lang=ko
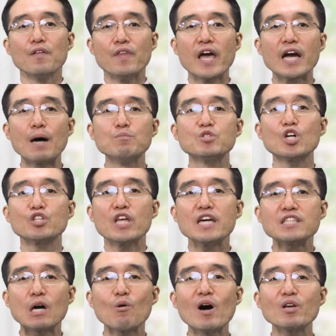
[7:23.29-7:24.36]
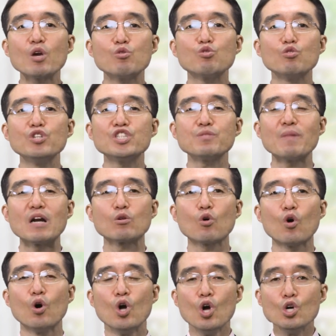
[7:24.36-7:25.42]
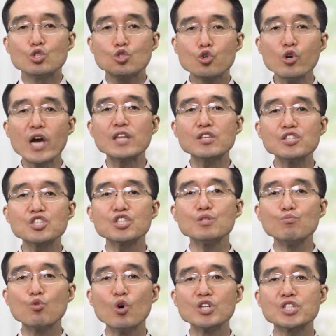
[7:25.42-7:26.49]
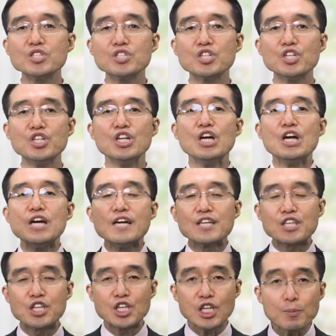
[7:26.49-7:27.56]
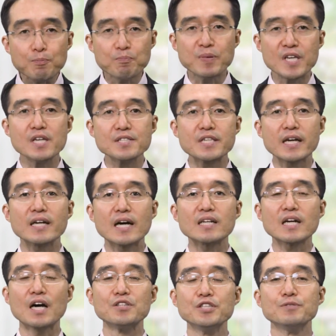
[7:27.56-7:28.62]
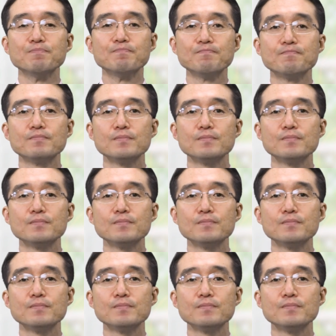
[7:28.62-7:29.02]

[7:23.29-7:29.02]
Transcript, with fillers: 내 감정, 내 상황에 휘둘리지 말고 주의 뜻이 무엇인지를 깊이 생각하는